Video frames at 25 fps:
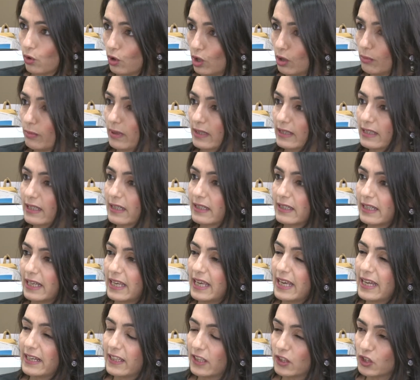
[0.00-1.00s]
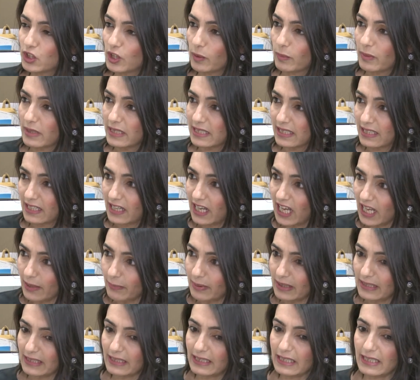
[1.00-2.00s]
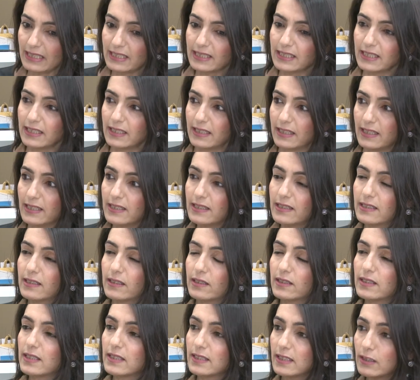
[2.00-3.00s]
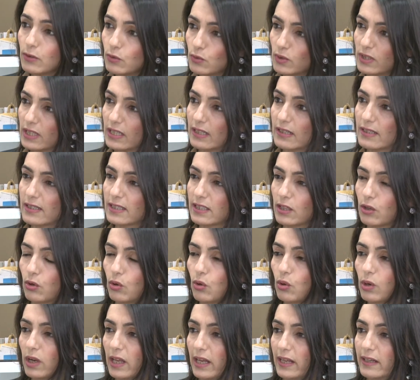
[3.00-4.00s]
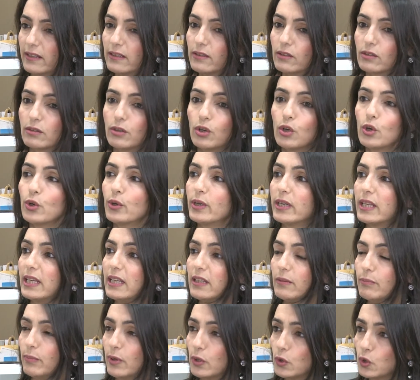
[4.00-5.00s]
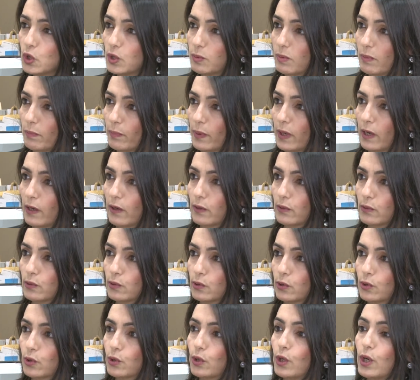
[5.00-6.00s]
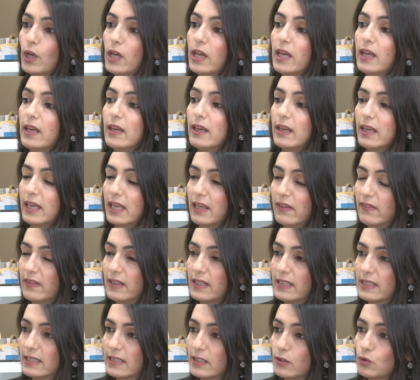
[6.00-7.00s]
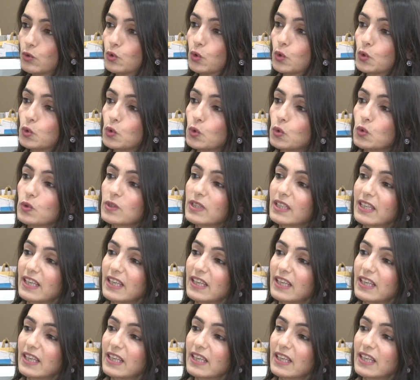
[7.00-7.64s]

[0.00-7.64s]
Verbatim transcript: olmadan eğer yaşamınızı kaybettiyseniz sizin üzerinize olan örneğin 500 bin poundluk evinizin çocuğunuza